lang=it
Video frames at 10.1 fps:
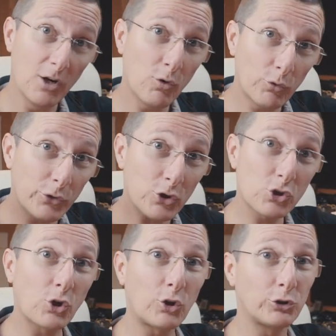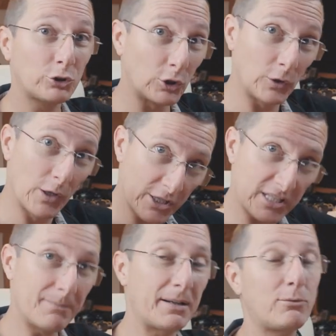uno sconto
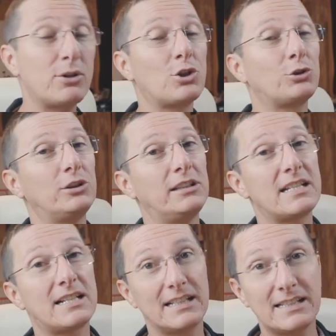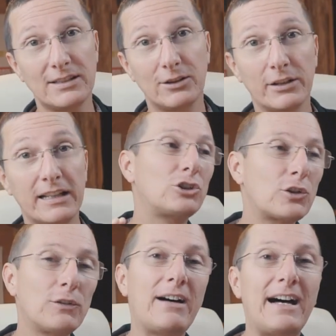sempre qui sotto in descrizione
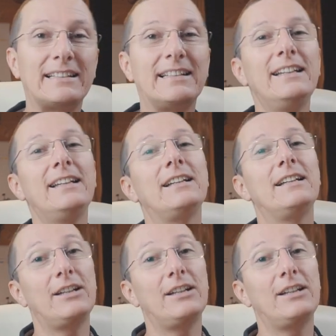trovate